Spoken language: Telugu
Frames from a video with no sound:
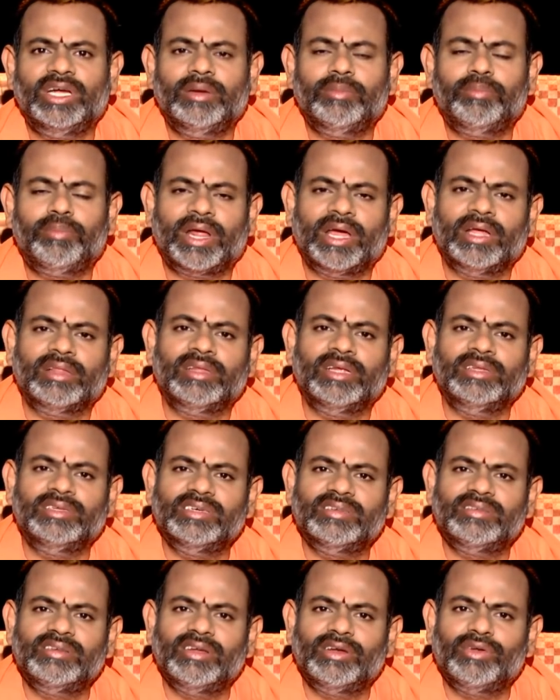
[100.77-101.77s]
ప్రయత్నం
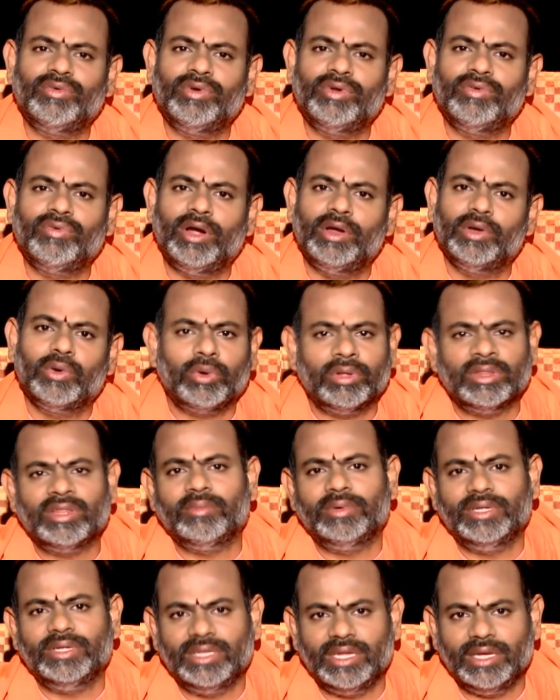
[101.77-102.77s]
చేసేటువంటి వాళ్ళు
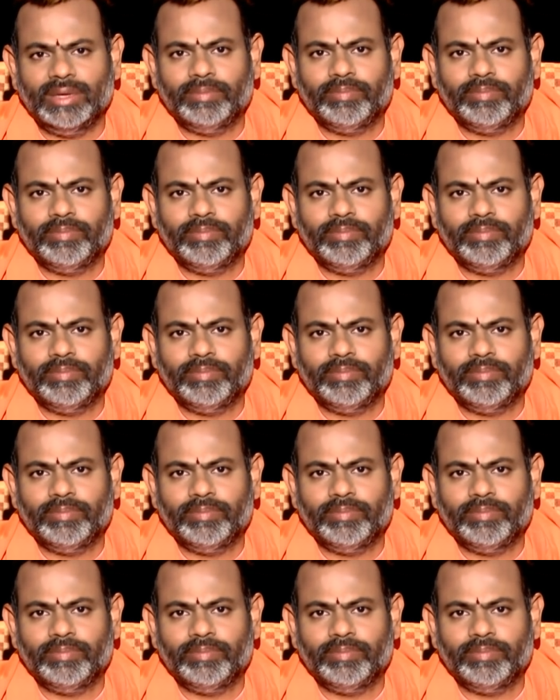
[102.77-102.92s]
కొంతమంది